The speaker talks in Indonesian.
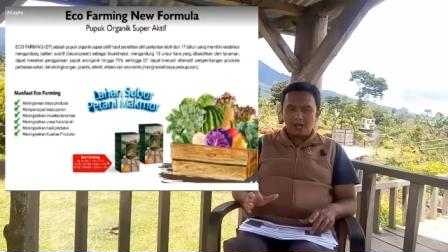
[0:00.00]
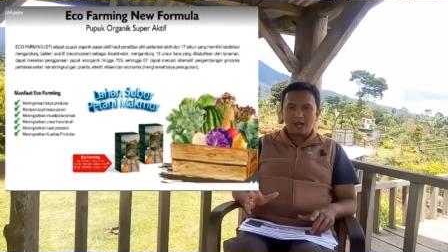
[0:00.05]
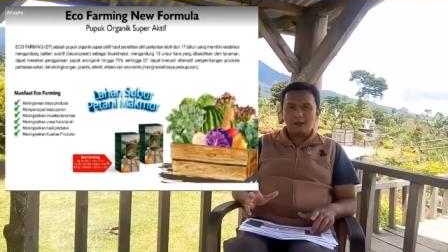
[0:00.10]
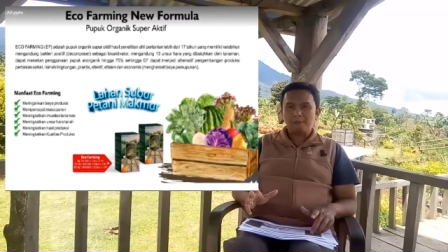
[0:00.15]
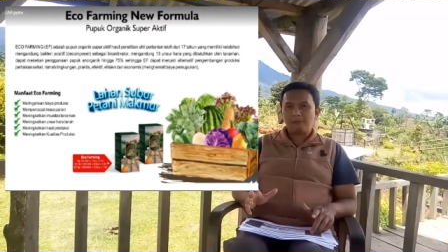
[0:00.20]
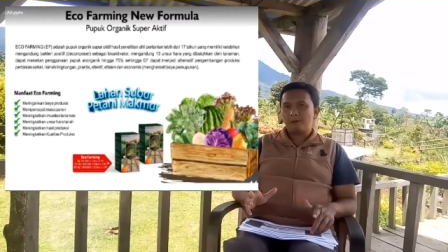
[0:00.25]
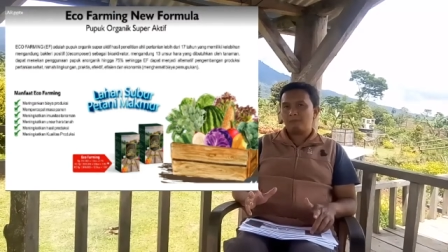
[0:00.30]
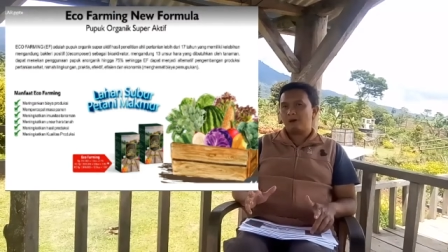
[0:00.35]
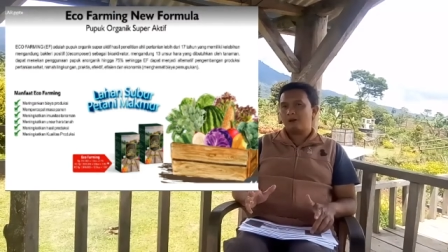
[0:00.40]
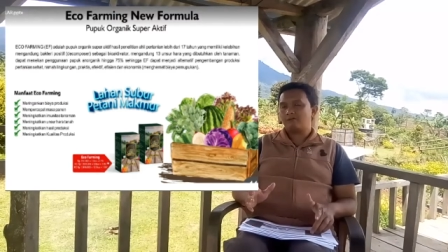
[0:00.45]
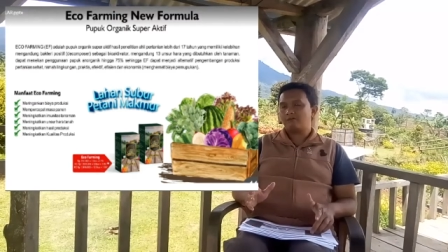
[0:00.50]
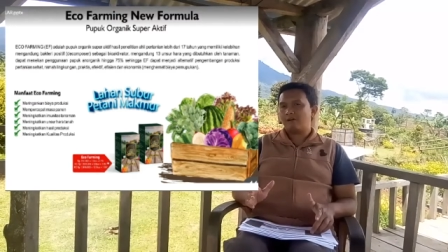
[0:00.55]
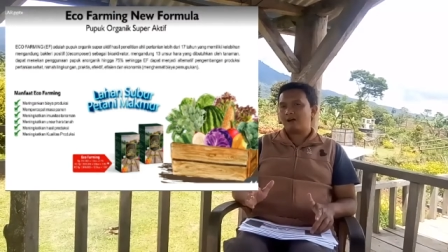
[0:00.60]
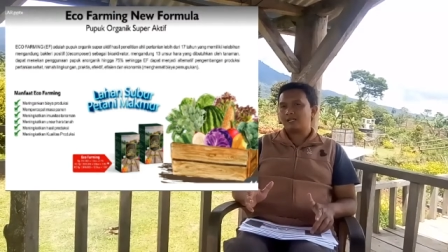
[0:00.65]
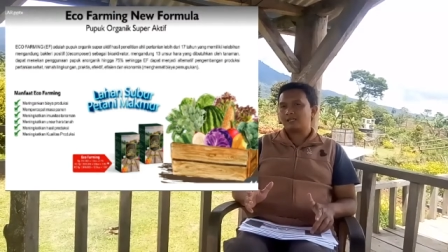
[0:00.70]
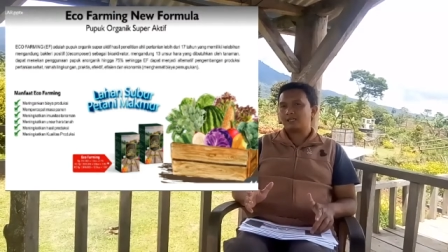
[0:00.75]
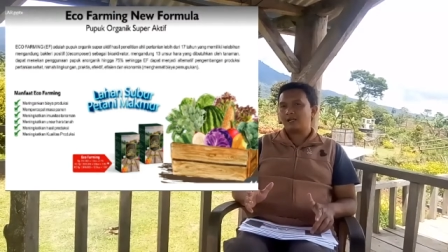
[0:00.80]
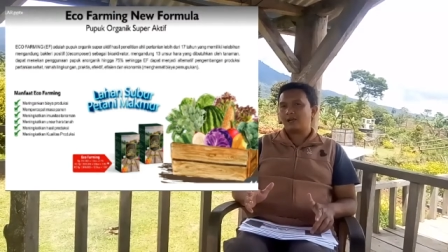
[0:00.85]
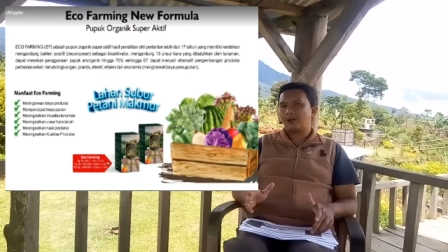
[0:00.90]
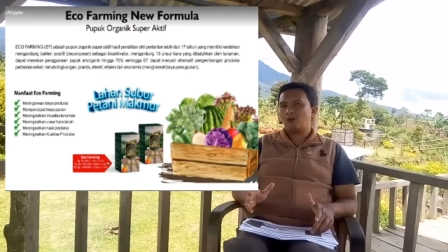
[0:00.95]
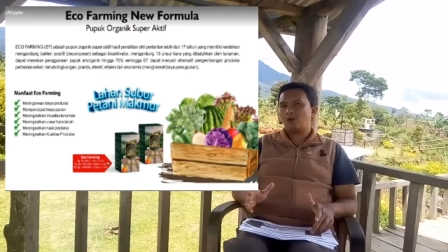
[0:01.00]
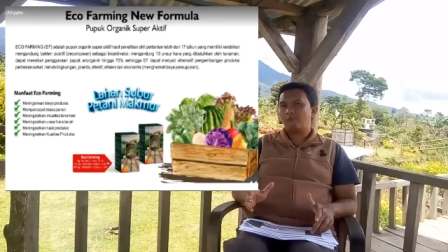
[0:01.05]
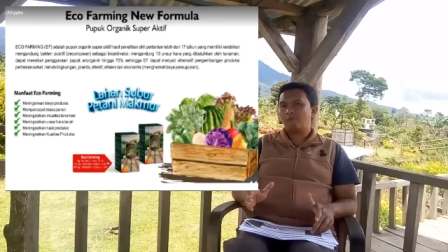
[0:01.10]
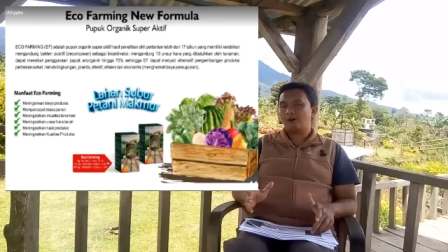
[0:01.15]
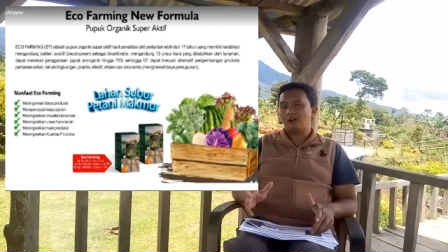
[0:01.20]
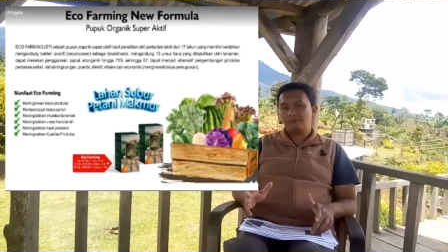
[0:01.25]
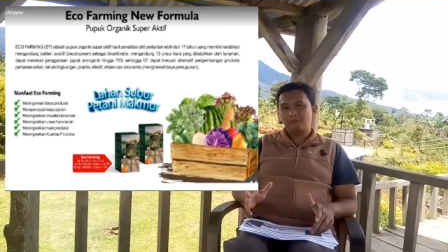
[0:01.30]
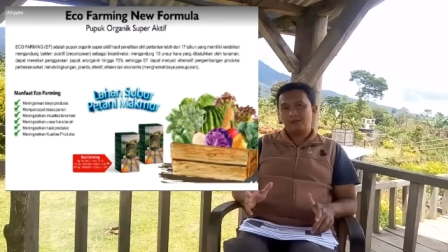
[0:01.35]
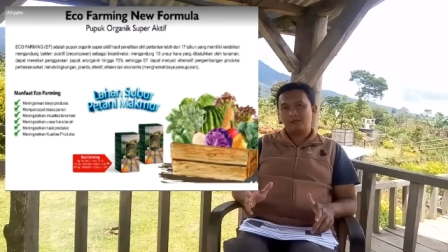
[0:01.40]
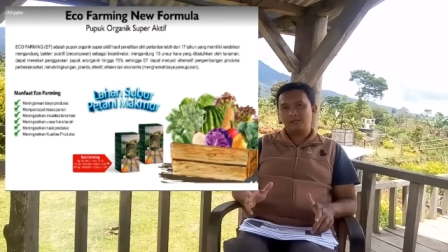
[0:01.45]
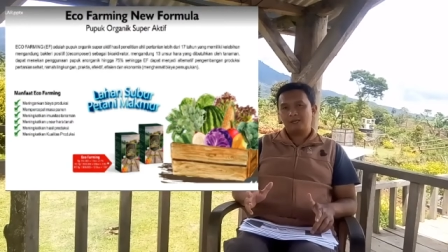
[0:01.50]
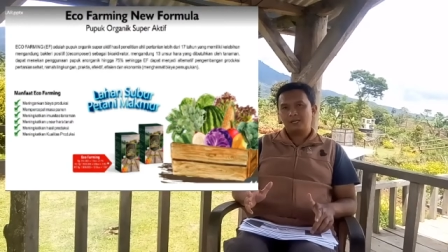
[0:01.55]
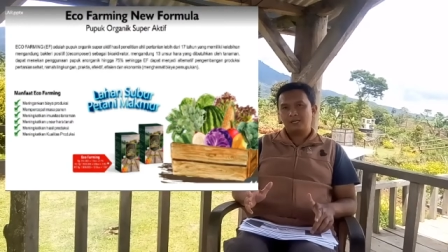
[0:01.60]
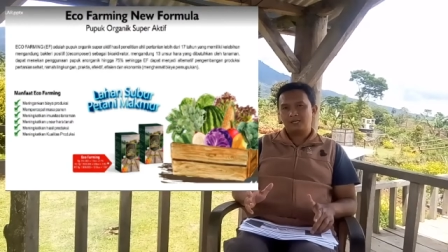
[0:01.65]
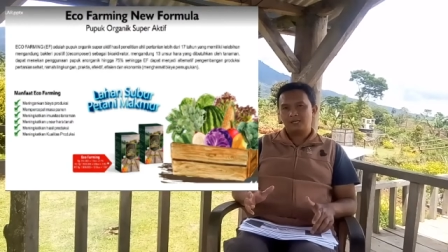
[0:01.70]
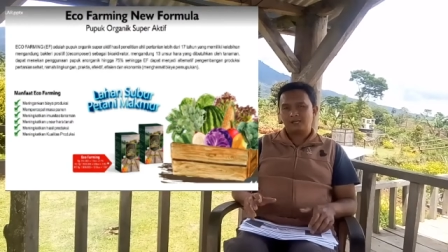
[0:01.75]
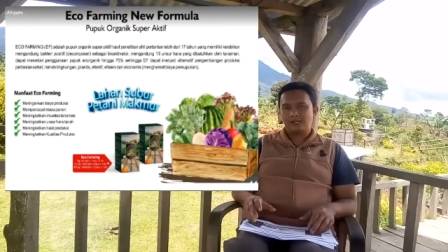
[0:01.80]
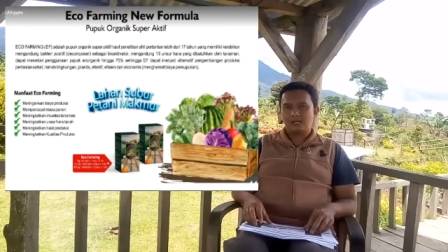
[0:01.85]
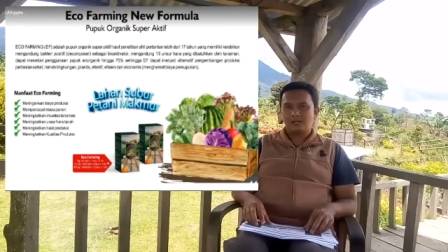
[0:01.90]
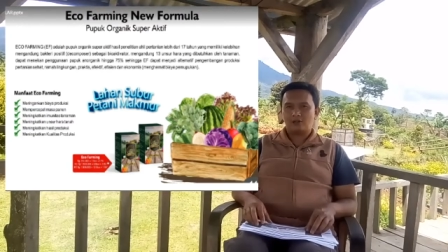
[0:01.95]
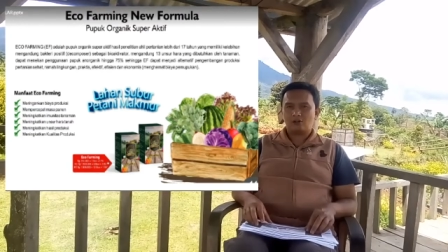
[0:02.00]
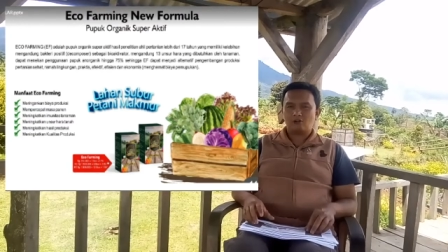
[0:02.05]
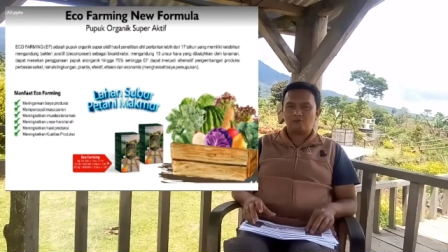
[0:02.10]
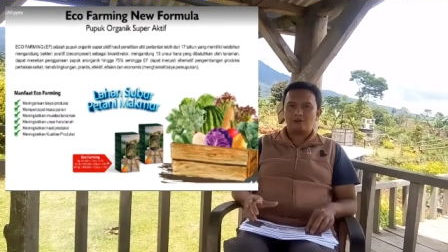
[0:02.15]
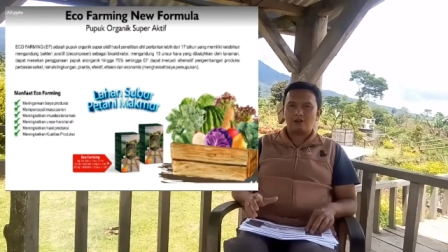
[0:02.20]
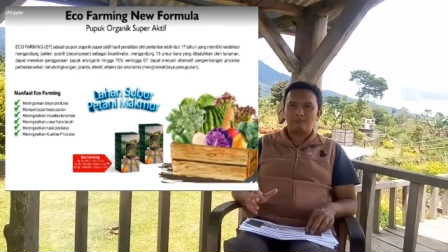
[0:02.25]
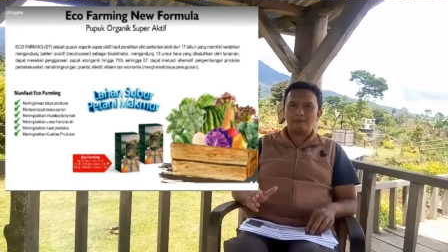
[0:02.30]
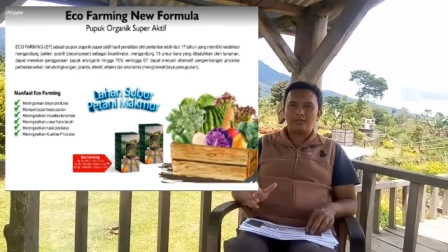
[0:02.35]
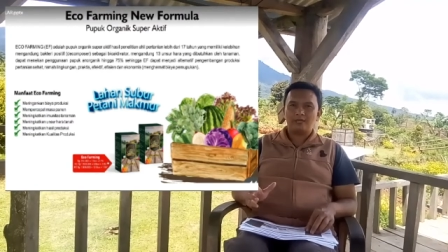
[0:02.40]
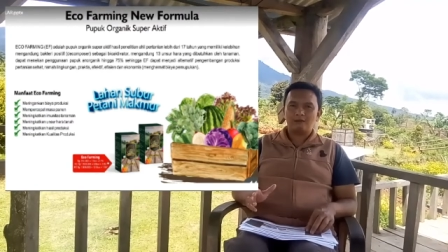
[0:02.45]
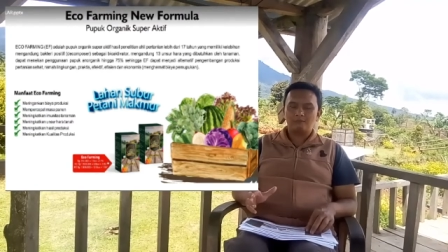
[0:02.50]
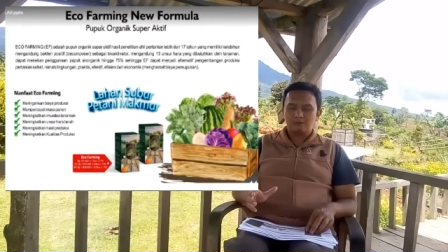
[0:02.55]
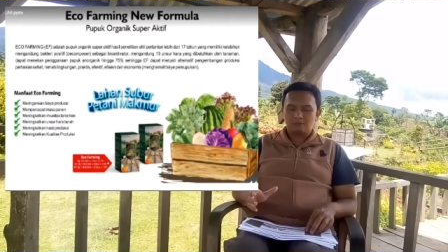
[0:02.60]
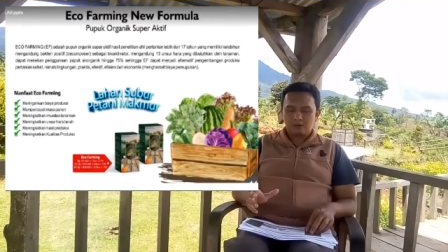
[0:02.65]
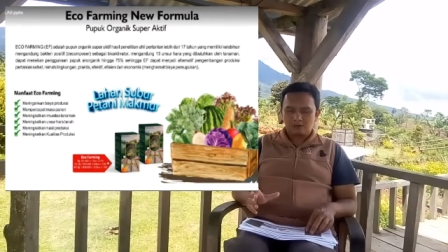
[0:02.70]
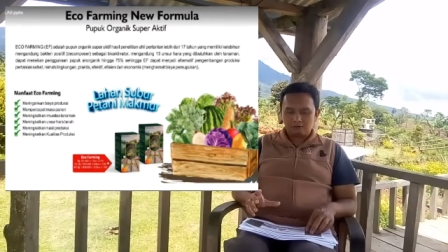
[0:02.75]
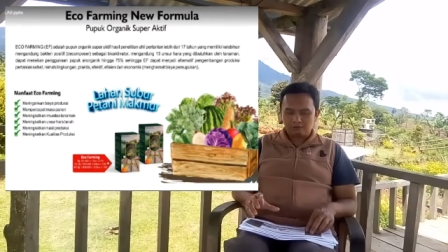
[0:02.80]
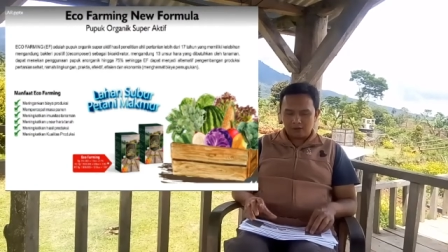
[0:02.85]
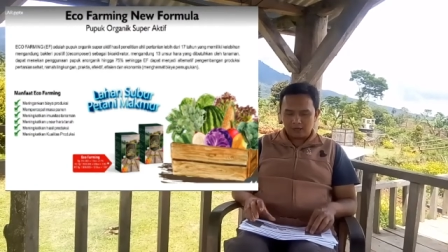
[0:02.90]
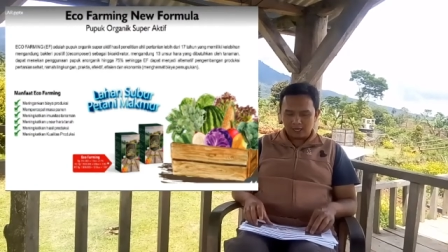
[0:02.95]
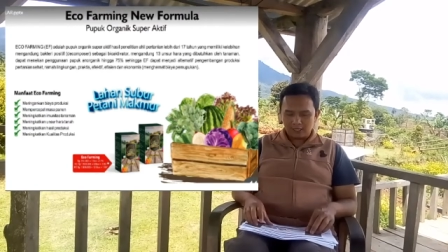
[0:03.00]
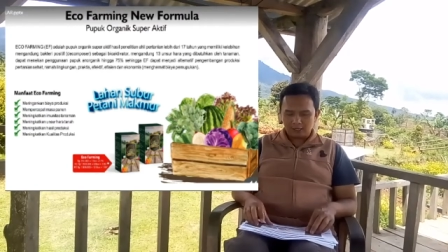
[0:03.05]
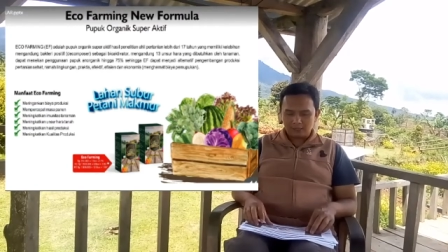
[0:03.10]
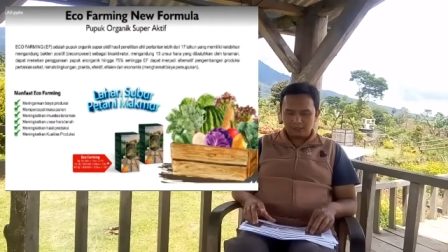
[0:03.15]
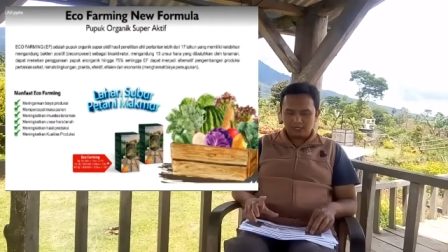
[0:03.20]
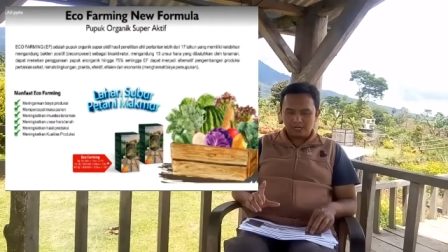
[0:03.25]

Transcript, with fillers: Apa manfaat dari eco farming? Nah, eco farming ini bermanfaat.